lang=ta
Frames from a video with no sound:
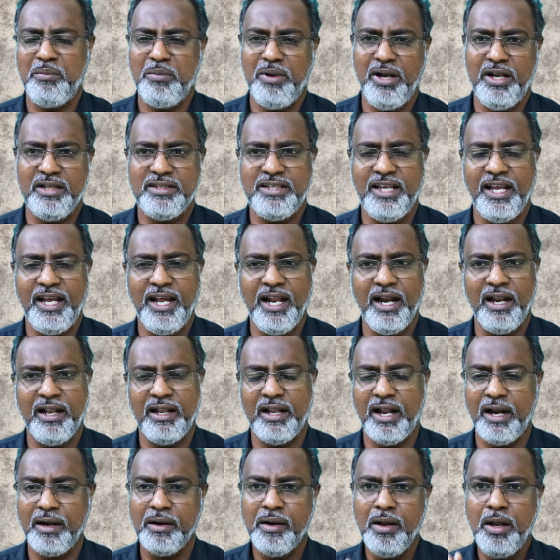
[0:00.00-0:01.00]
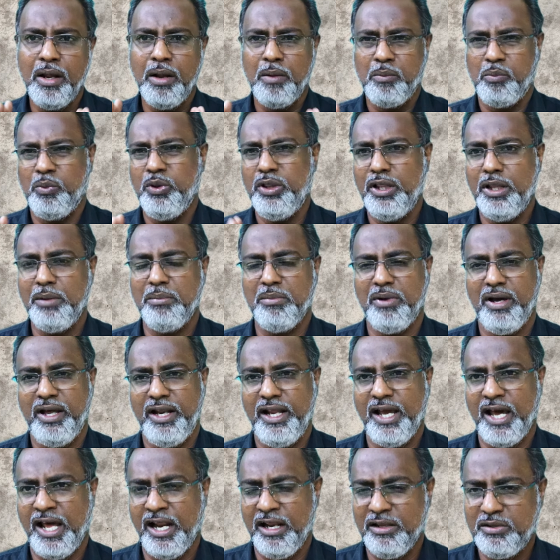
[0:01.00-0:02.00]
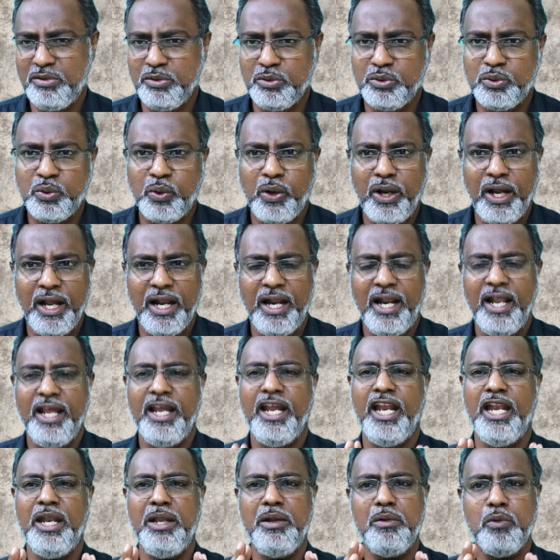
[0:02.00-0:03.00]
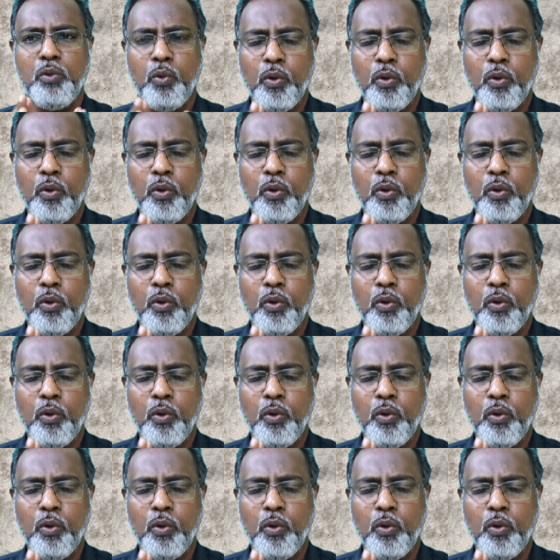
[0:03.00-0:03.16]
இனிமேல் சிக்கல் தான் முந்தி மாதிரி அரசு துறைகளில் இனி